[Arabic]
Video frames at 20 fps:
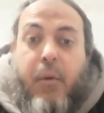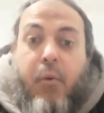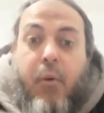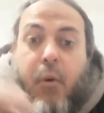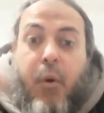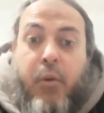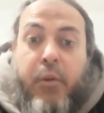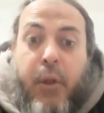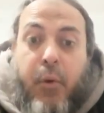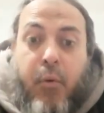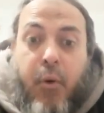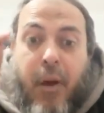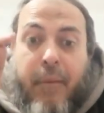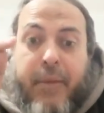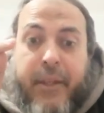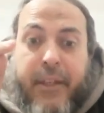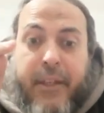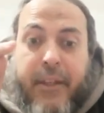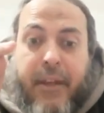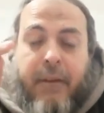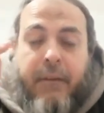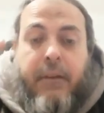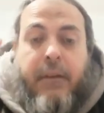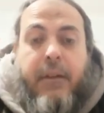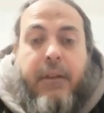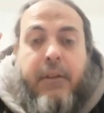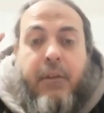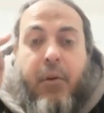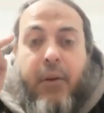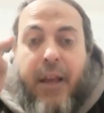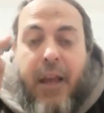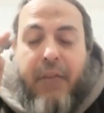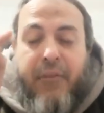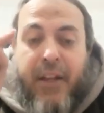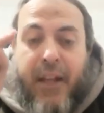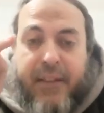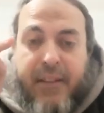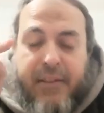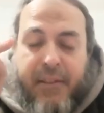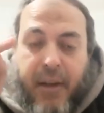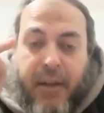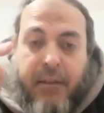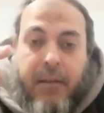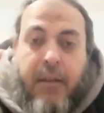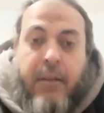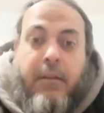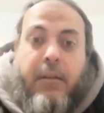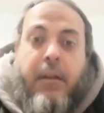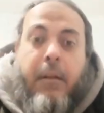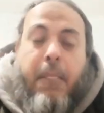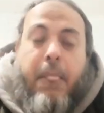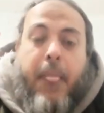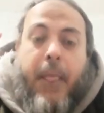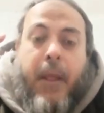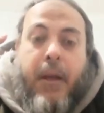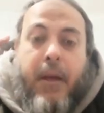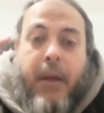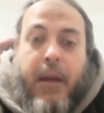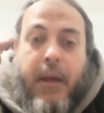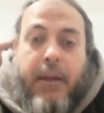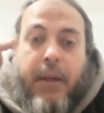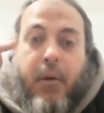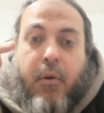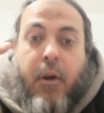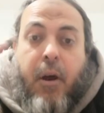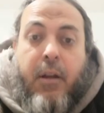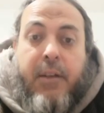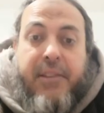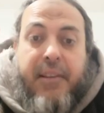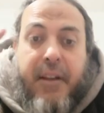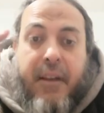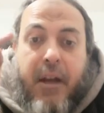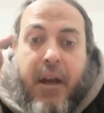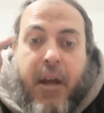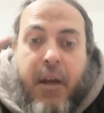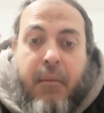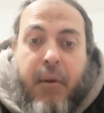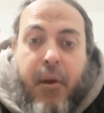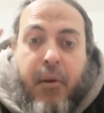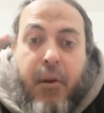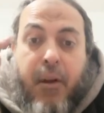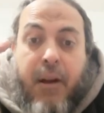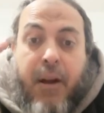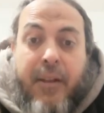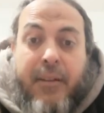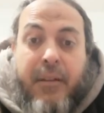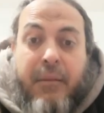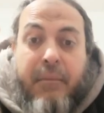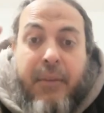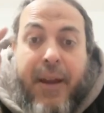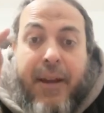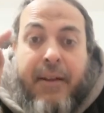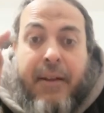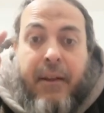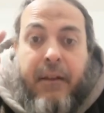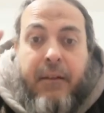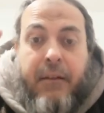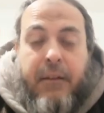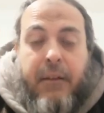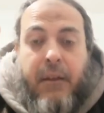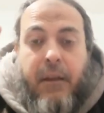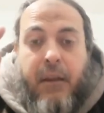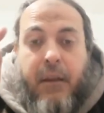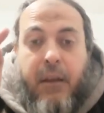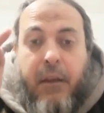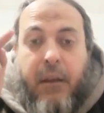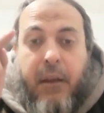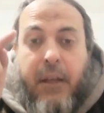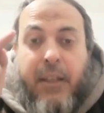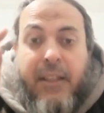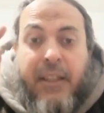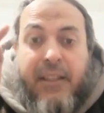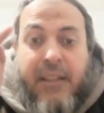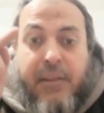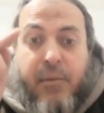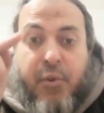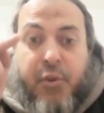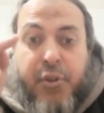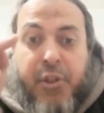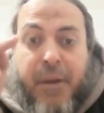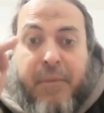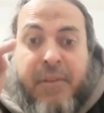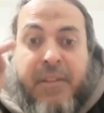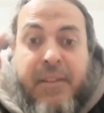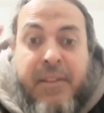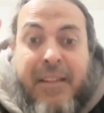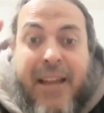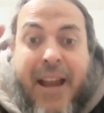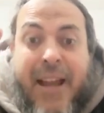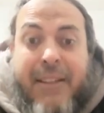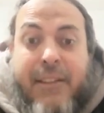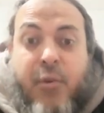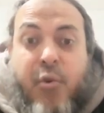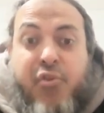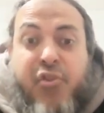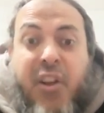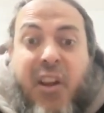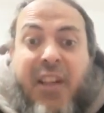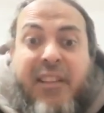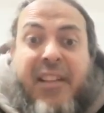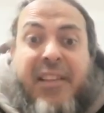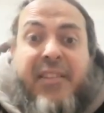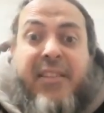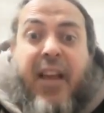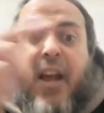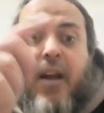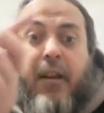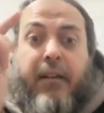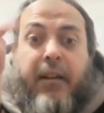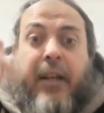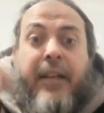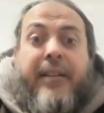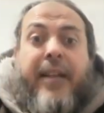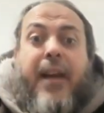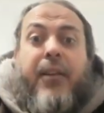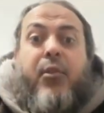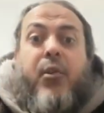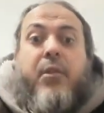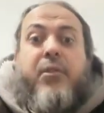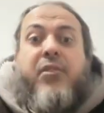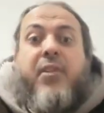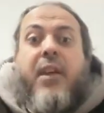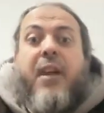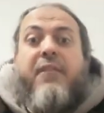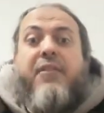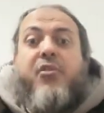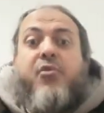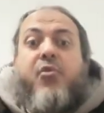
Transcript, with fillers: وقلت لكم قبل كده ان هو جاء في الحديث ايضا انه قال صلاه اربع ركعات بين آه، حين تزول الشمس تعدل صلاة السحر يعني تعدل الصلاة في